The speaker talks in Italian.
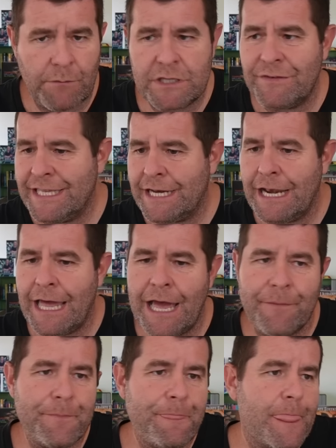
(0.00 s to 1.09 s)
di vedere
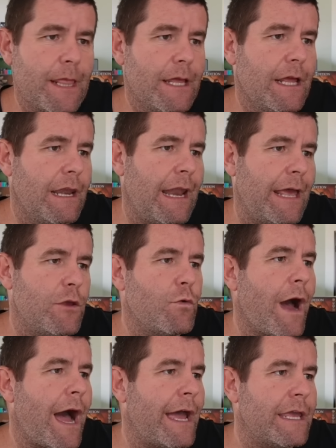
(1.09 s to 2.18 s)
la, la
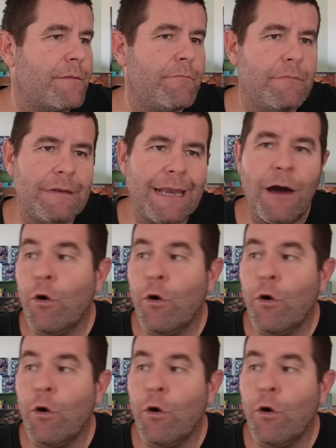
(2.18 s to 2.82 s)
UI, la